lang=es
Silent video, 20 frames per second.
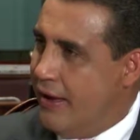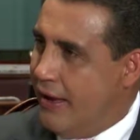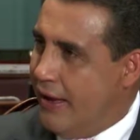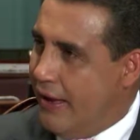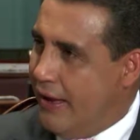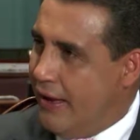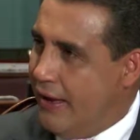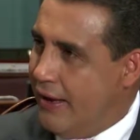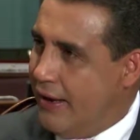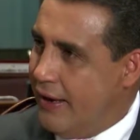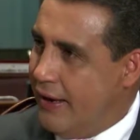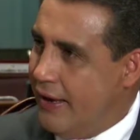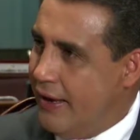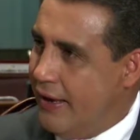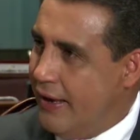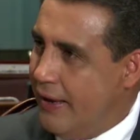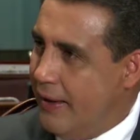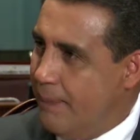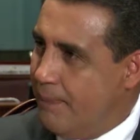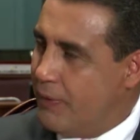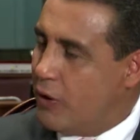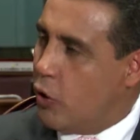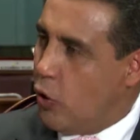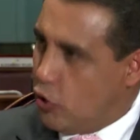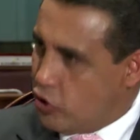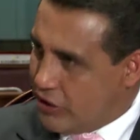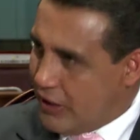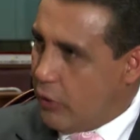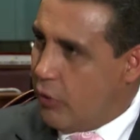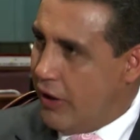el eh,
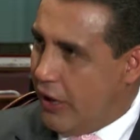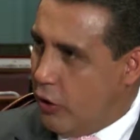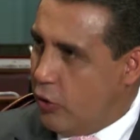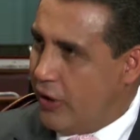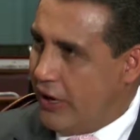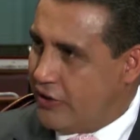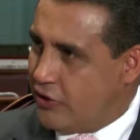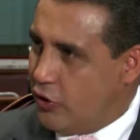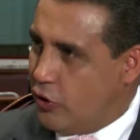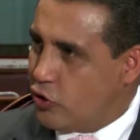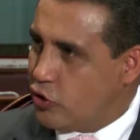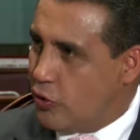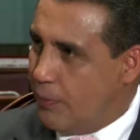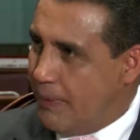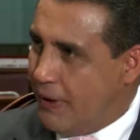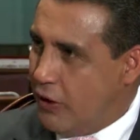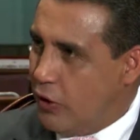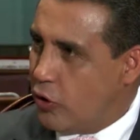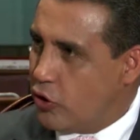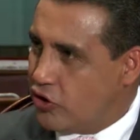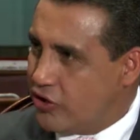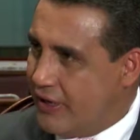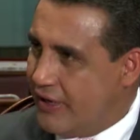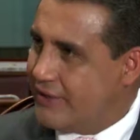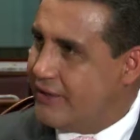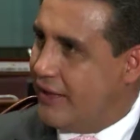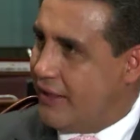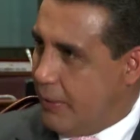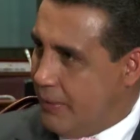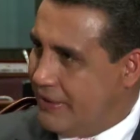Consejo de Educación Superior
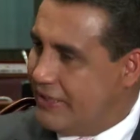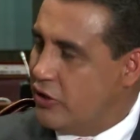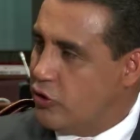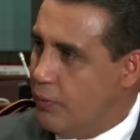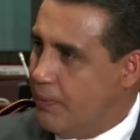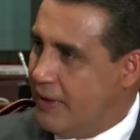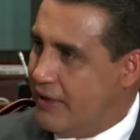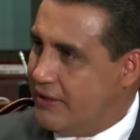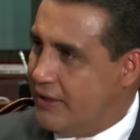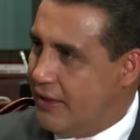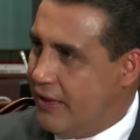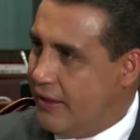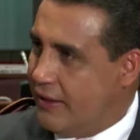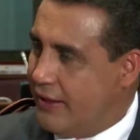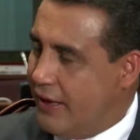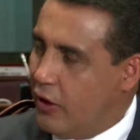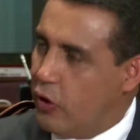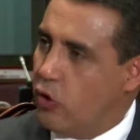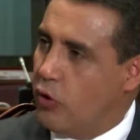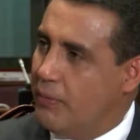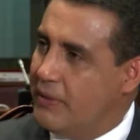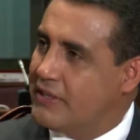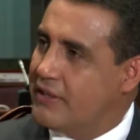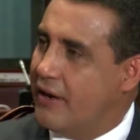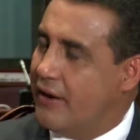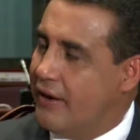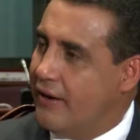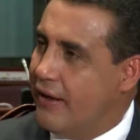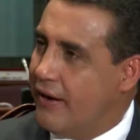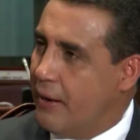CES, a través de su presidente, el
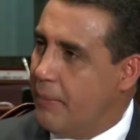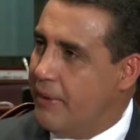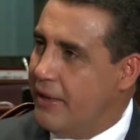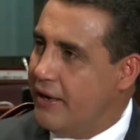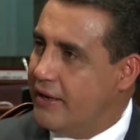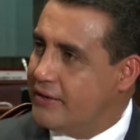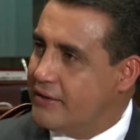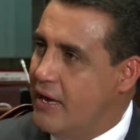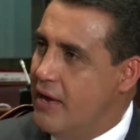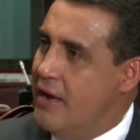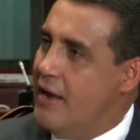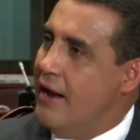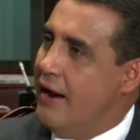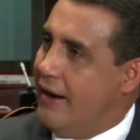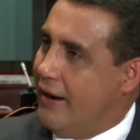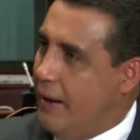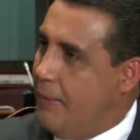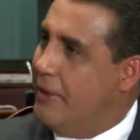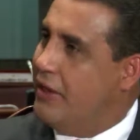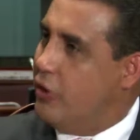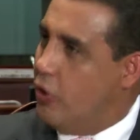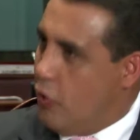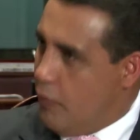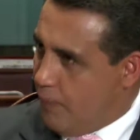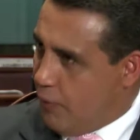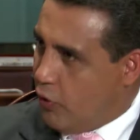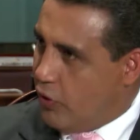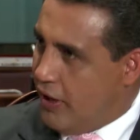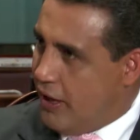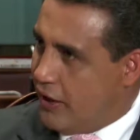economista René Ramírez, remitió
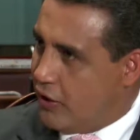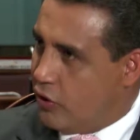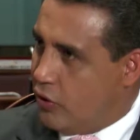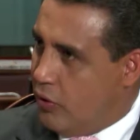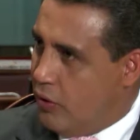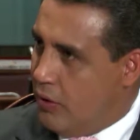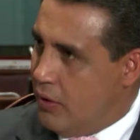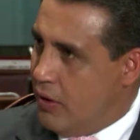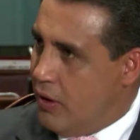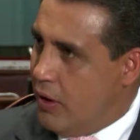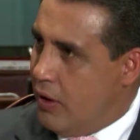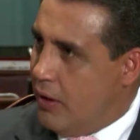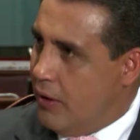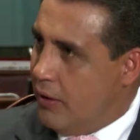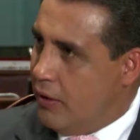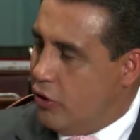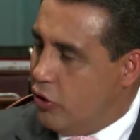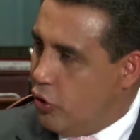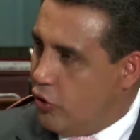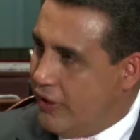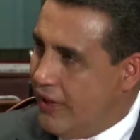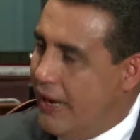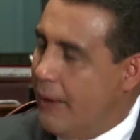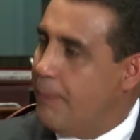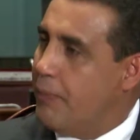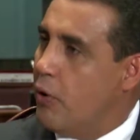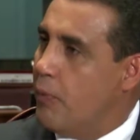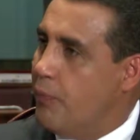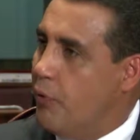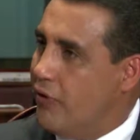un proyecto donde
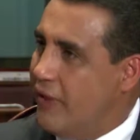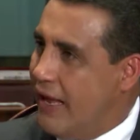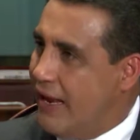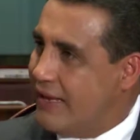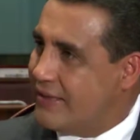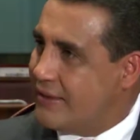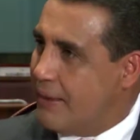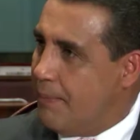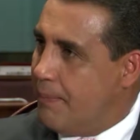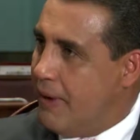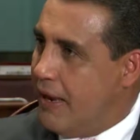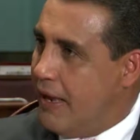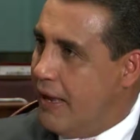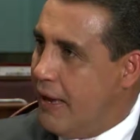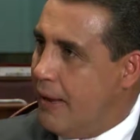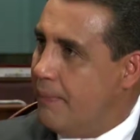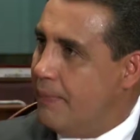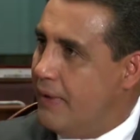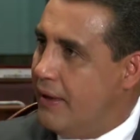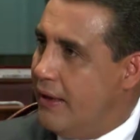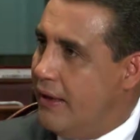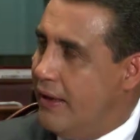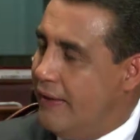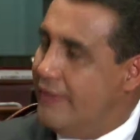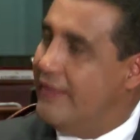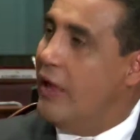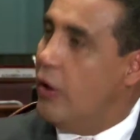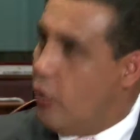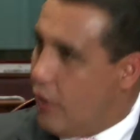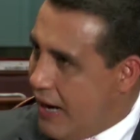le propone a la Asamblea eh,
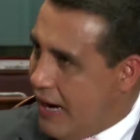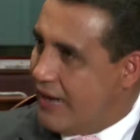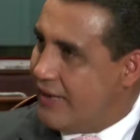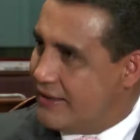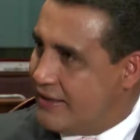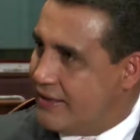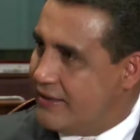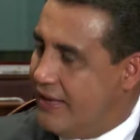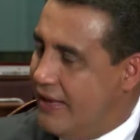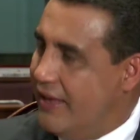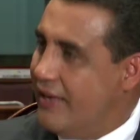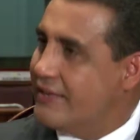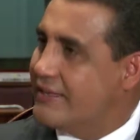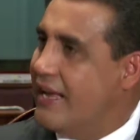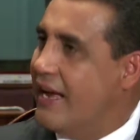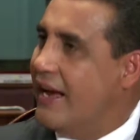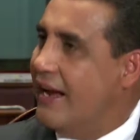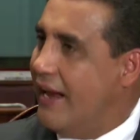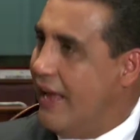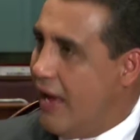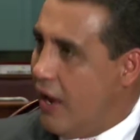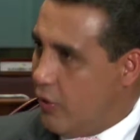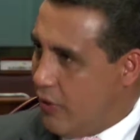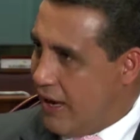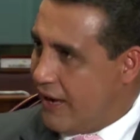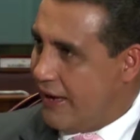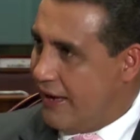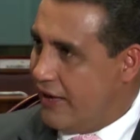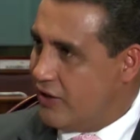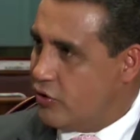derogar esas leyes que
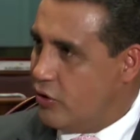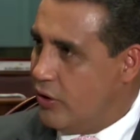crearon aquellas